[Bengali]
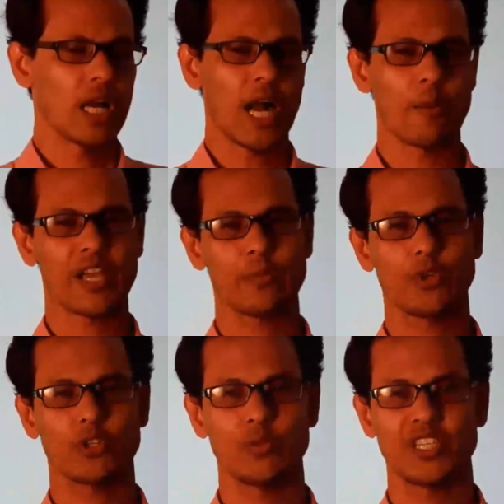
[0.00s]
আমাকে
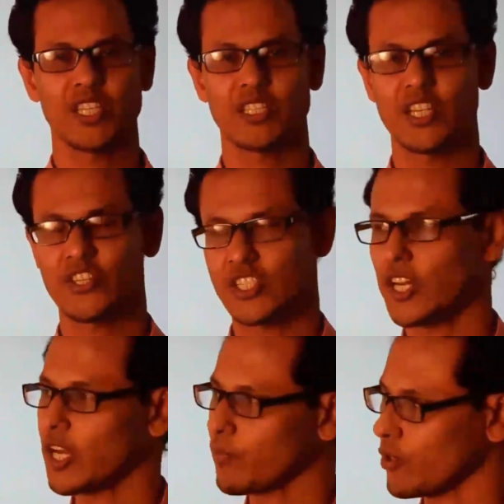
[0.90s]
প্রথমেই যে জিনিসটা
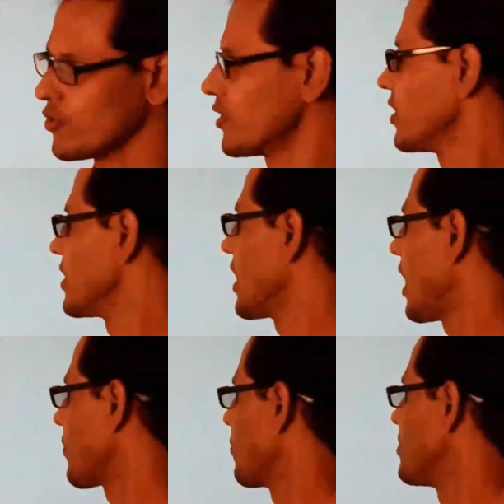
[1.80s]
জানা প্রয়োজন
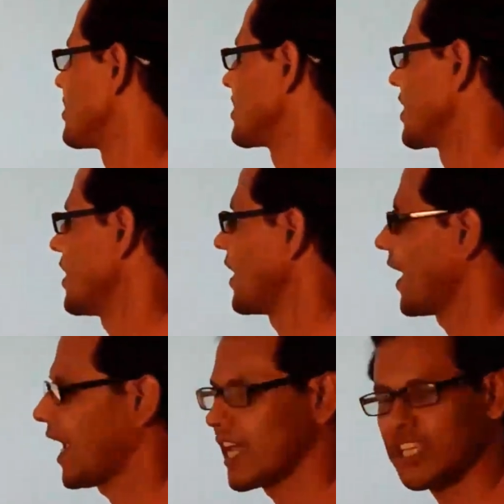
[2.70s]
আমরা বলছি যে
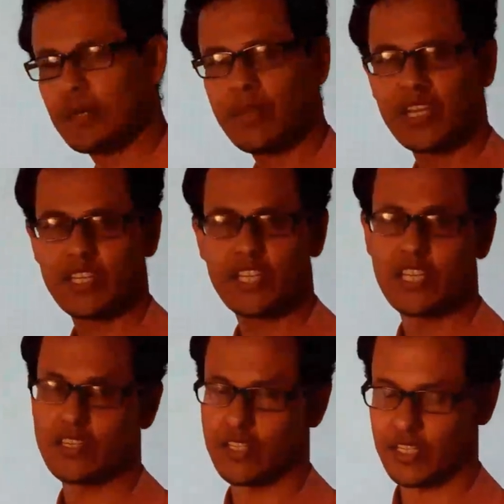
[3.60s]
অ্যাসাইনমেন্ট কি
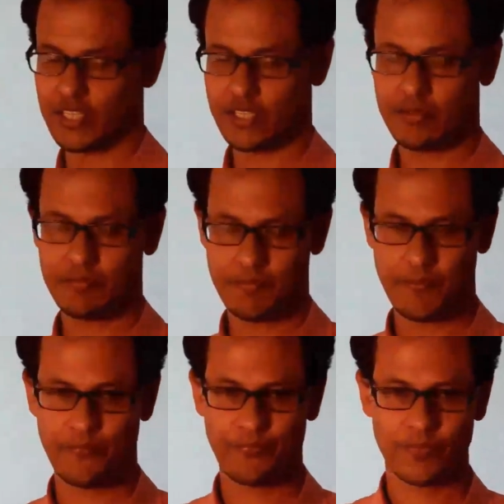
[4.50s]
জিনিস
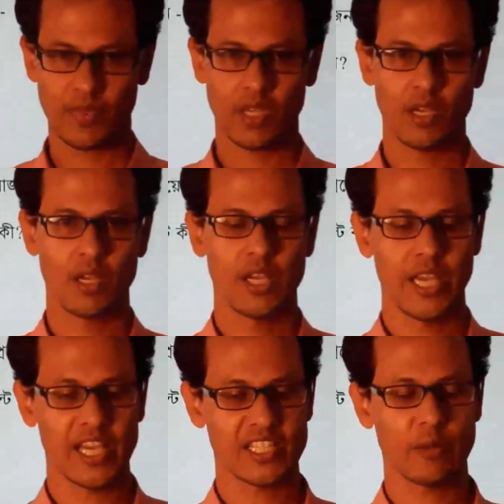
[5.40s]

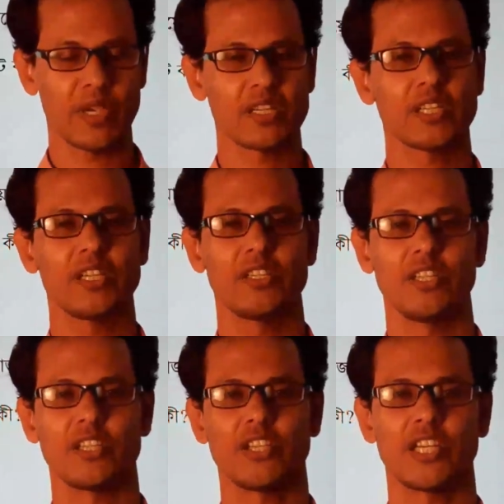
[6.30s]
অ্যাসাইনমেন্ট কি
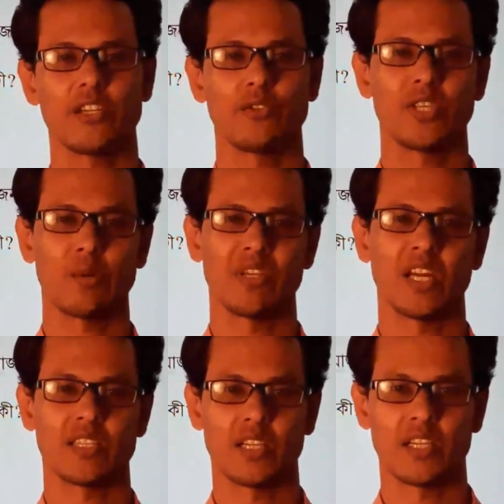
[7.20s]
জিনিস সেটাই যদি আমি না
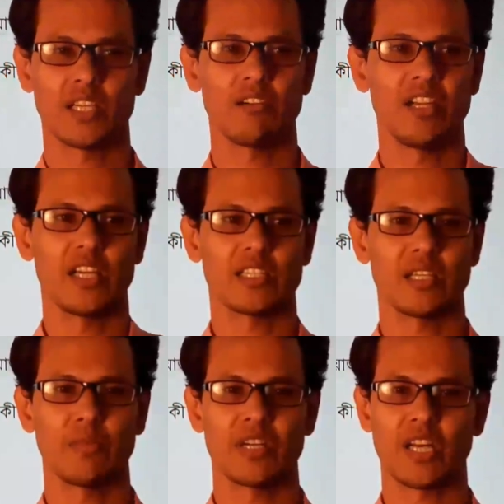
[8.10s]
জানি তাহলে
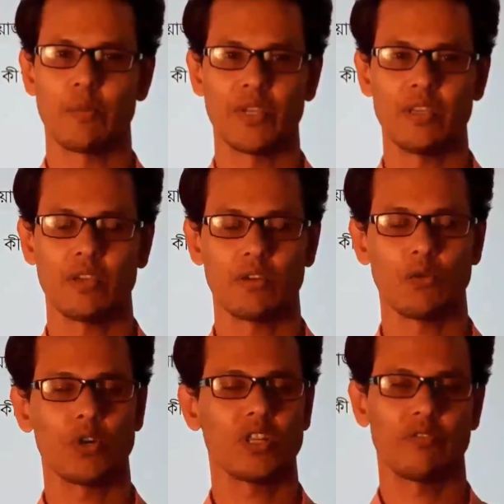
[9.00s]
অ্যাসাইনমেন্টটা আমি
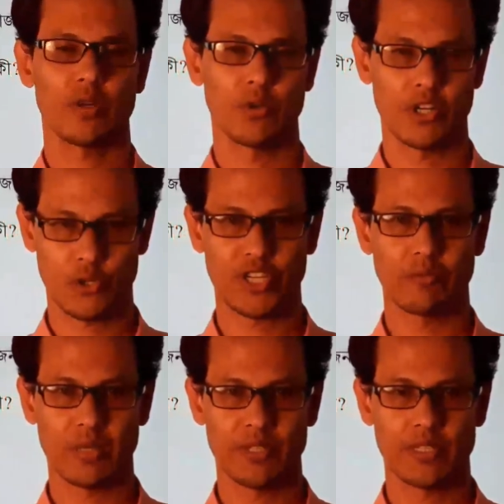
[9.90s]
করতে পারবো না
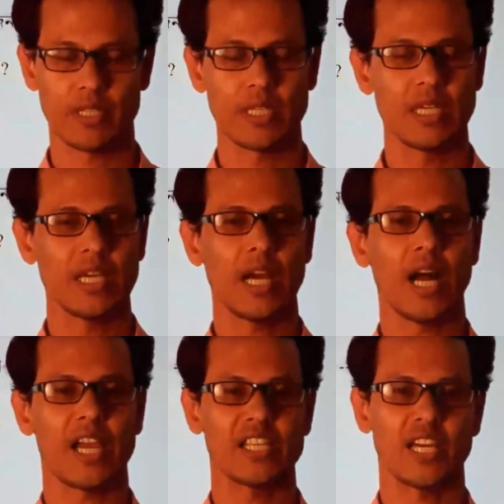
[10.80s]
সঠিকভাবে
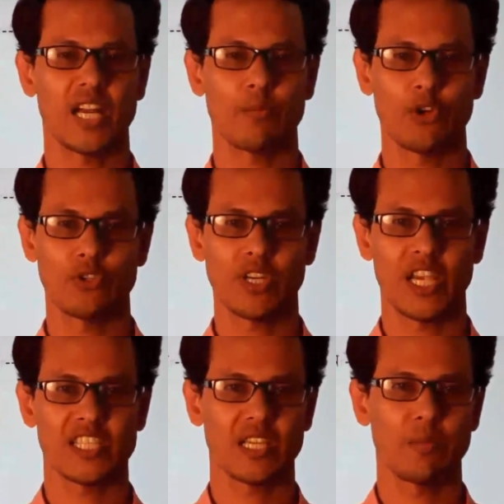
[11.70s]
আগে জানা প্রয়োজন
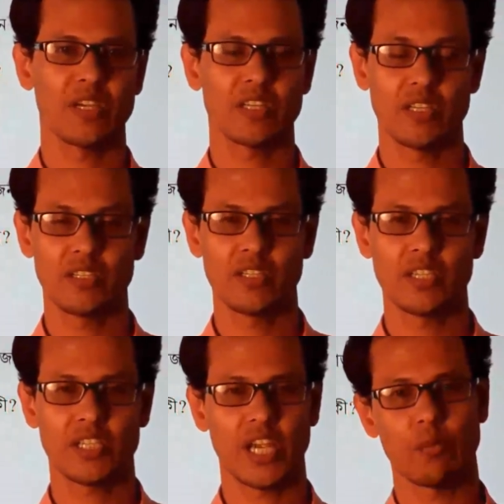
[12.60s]
অ্যাসাইনমেন্ট কী
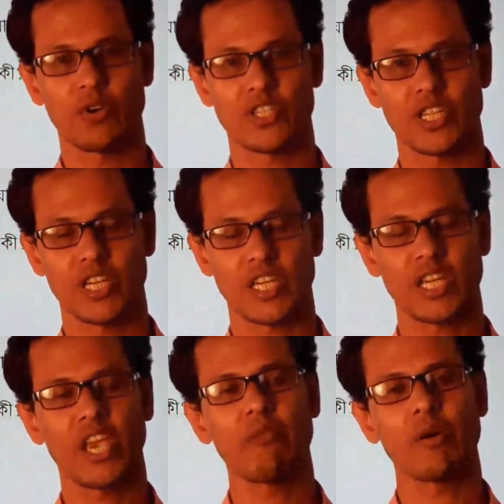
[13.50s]
জিনিস এবং সেটাকে
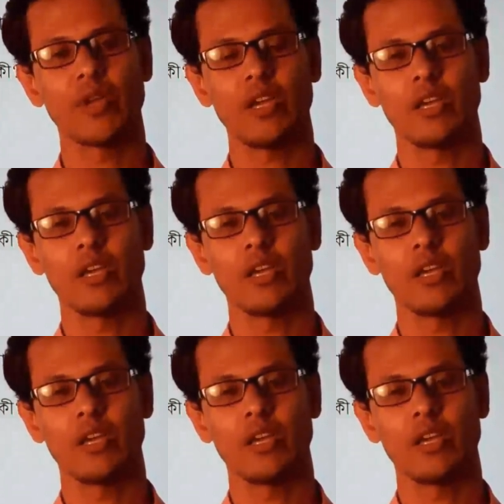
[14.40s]
কিভাবে